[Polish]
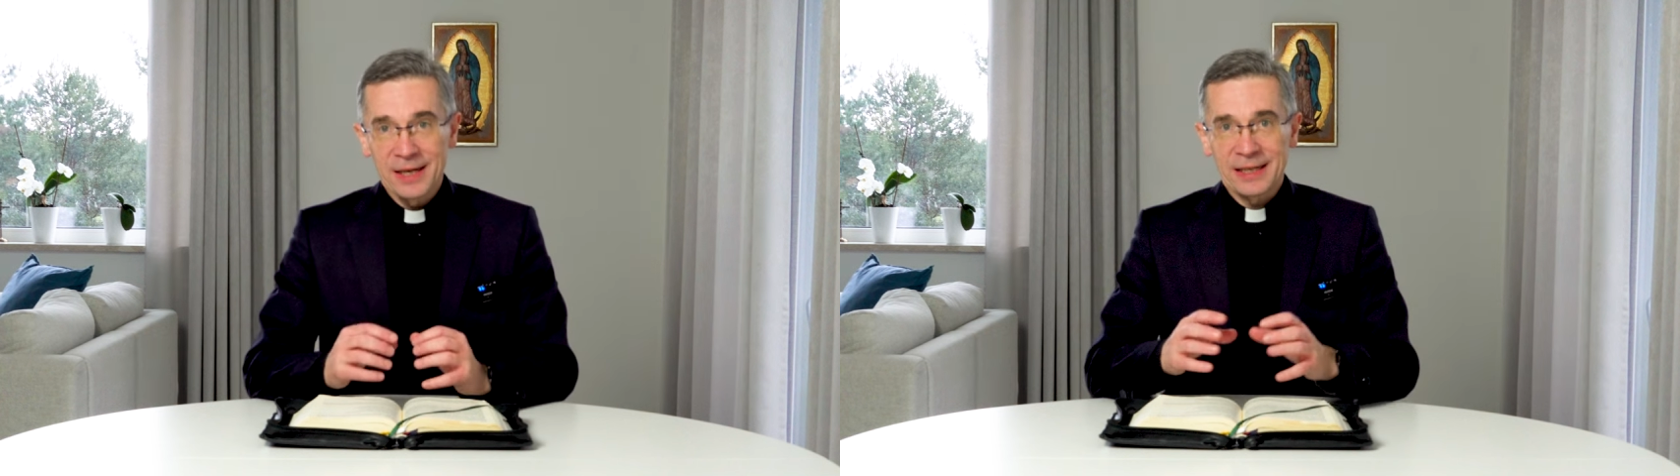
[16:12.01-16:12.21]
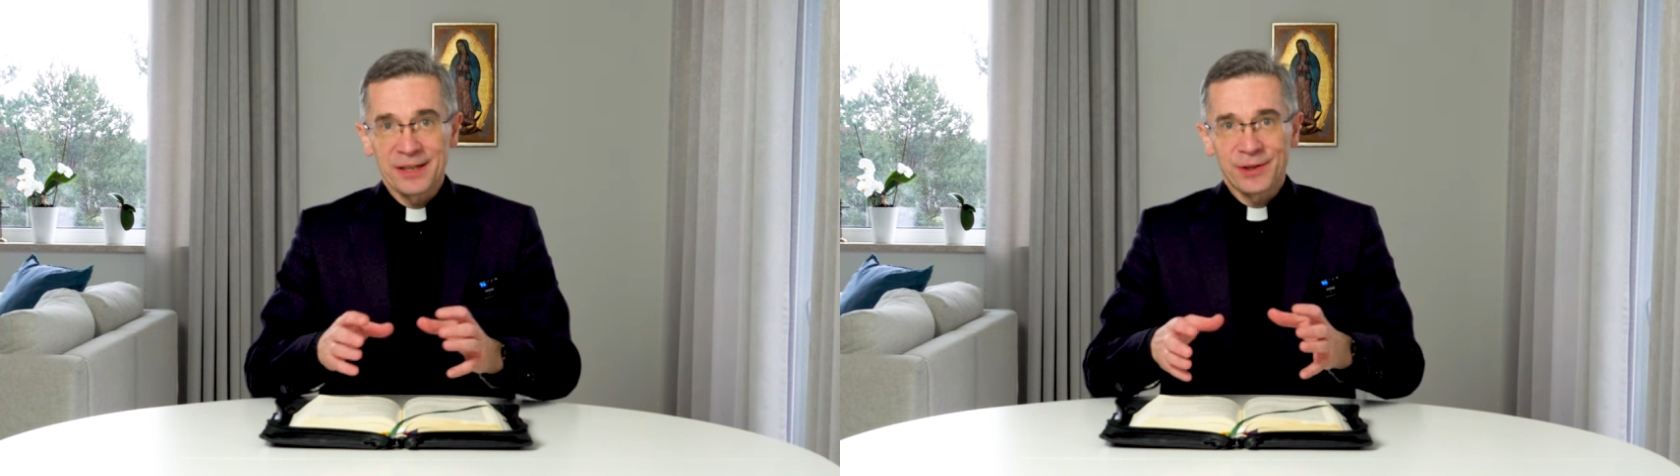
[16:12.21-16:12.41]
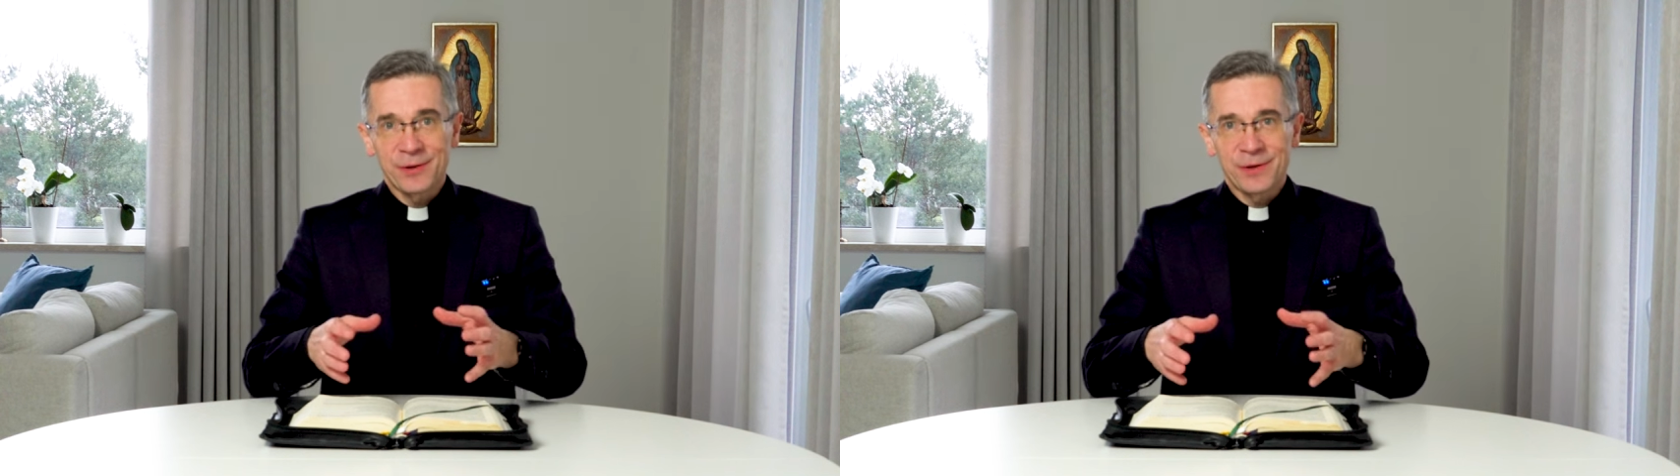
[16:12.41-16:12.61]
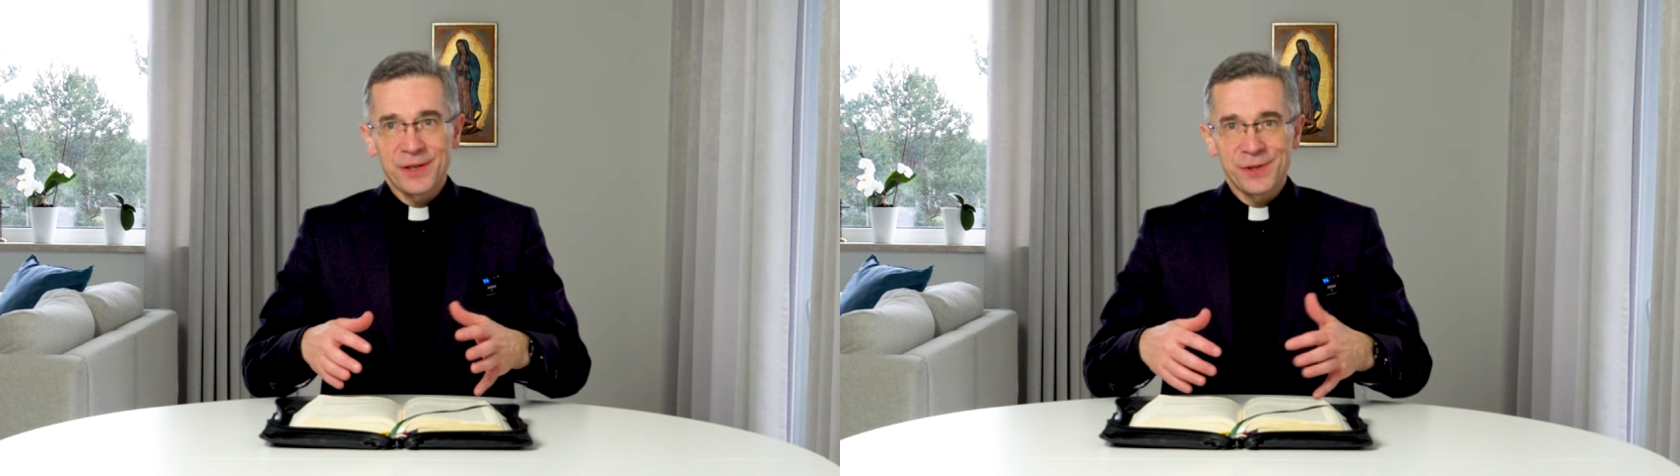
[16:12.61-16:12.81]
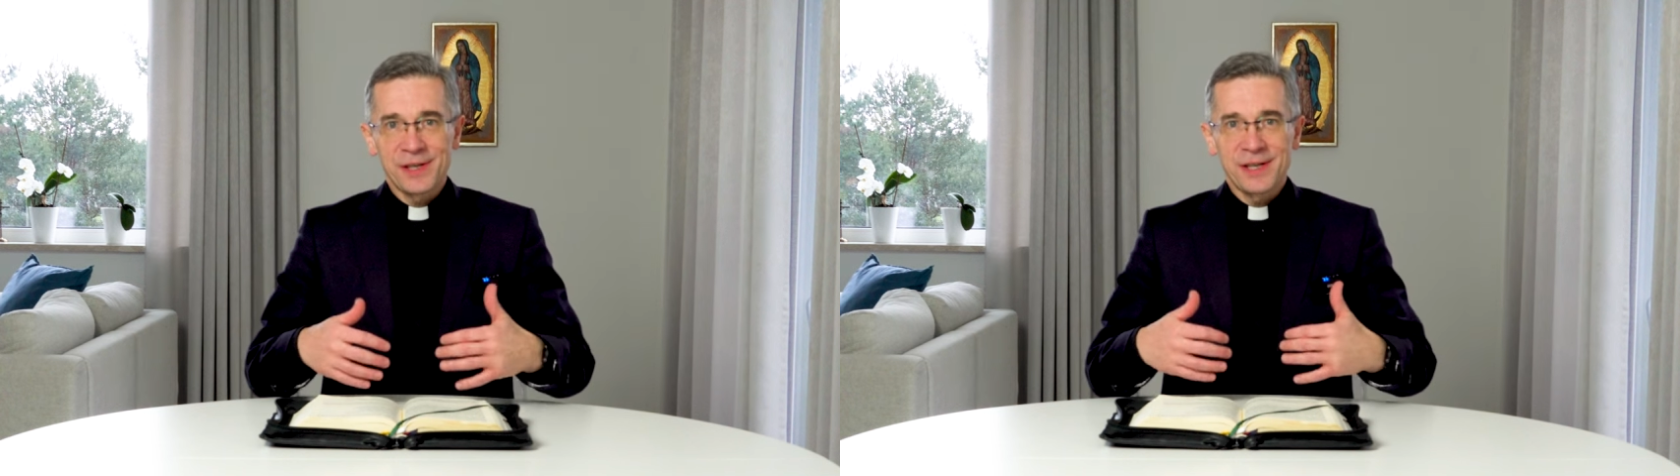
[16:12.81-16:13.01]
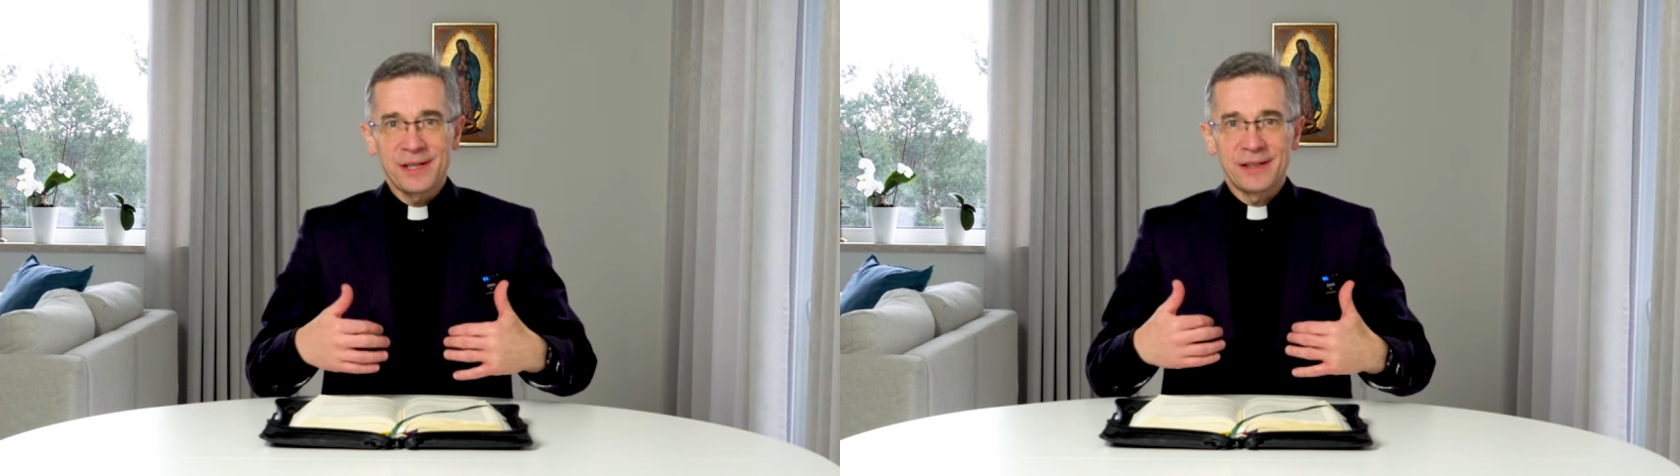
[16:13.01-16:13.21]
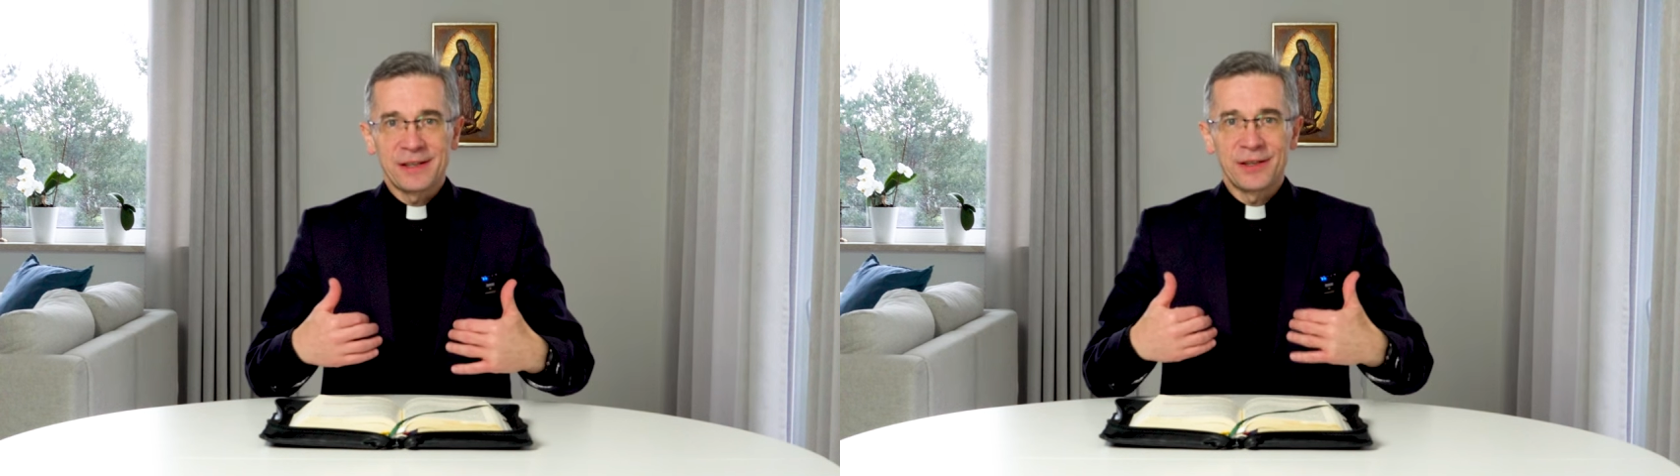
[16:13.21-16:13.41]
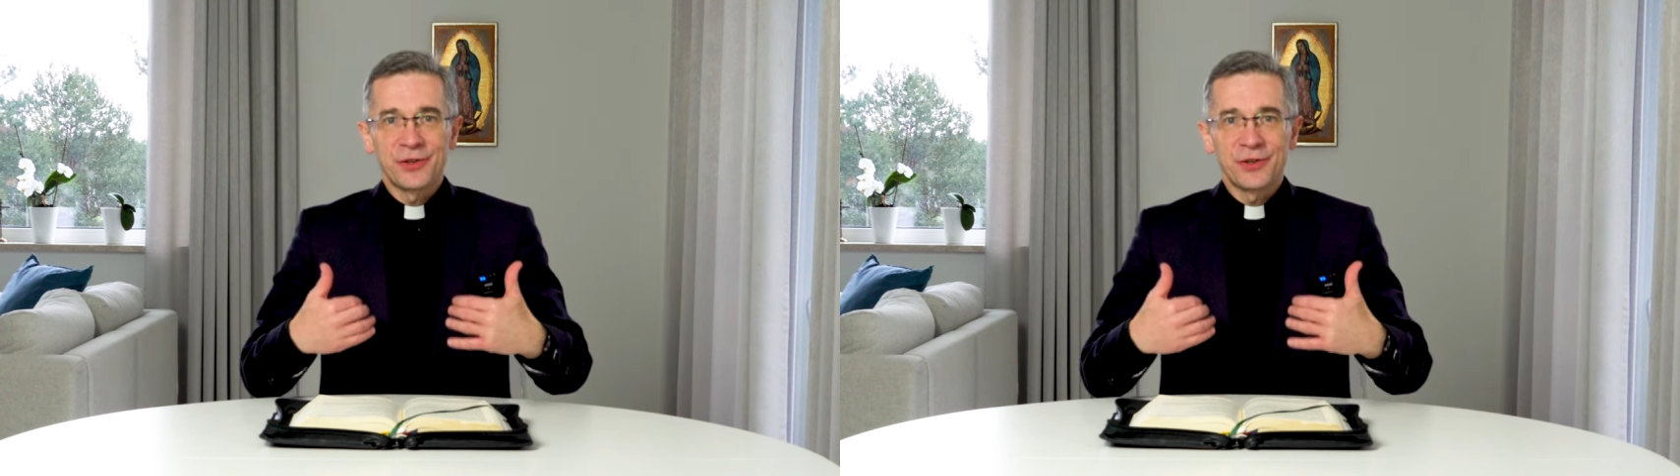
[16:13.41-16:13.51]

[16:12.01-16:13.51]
I dlatego, jeśli